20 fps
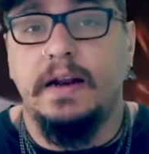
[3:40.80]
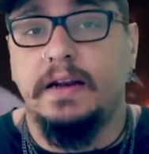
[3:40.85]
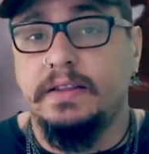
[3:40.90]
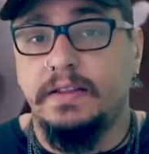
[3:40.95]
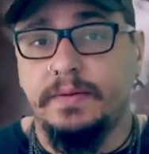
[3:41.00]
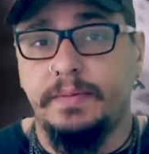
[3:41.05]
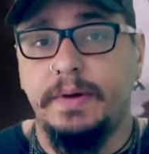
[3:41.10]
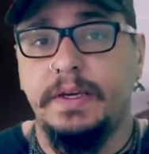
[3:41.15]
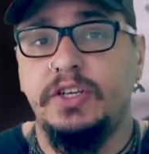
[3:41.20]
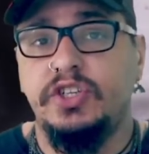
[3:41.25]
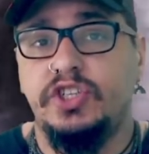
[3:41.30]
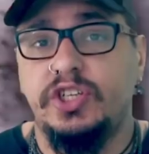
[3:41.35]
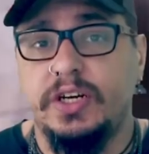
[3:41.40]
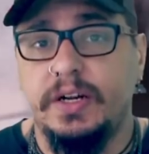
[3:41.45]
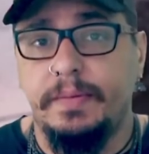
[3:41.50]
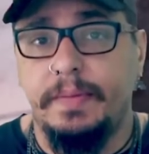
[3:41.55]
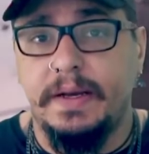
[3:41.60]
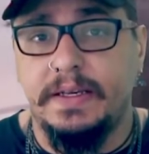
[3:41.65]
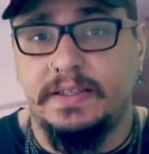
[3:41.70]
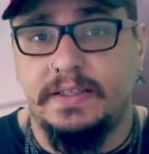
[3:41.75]
Ela também
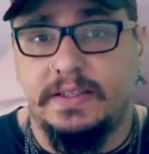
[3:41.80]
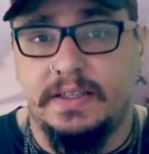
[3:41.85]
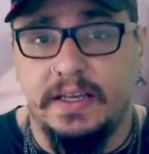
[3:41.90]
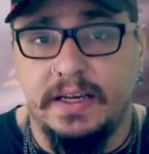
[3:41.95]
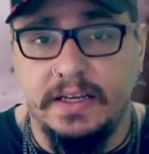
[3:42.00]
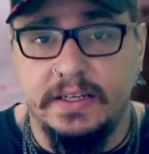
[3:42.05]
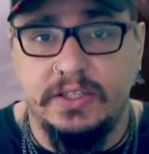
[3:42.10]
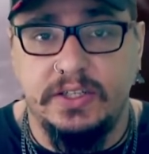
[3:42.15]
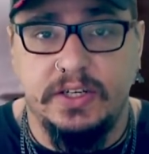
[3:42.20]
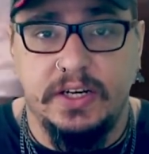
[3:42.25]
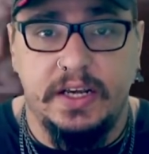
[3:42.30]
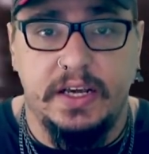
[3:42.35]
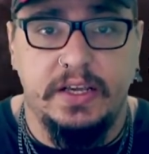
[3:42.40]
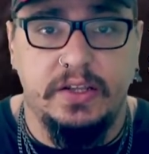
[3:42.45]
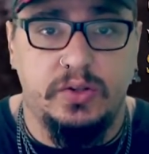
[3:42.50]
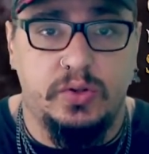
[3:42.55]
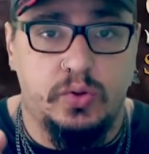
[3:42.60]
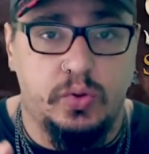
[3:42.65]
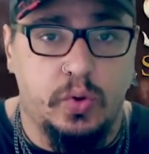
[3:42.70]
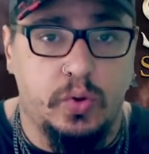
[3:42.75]
gira bastante
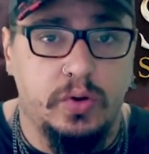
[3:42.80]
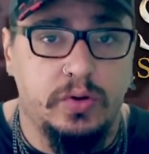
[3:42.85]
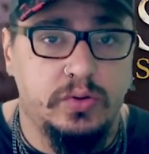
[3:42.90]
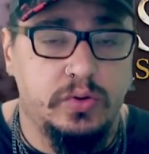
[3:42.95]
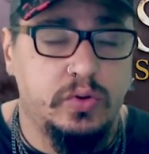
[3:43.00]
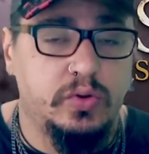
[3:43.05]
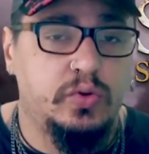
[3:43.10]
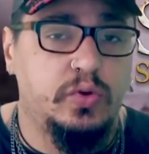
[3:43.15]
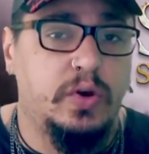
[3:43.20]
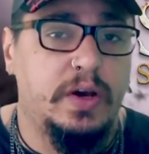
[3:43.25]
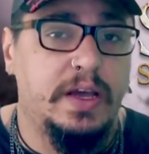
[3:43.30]
em torno do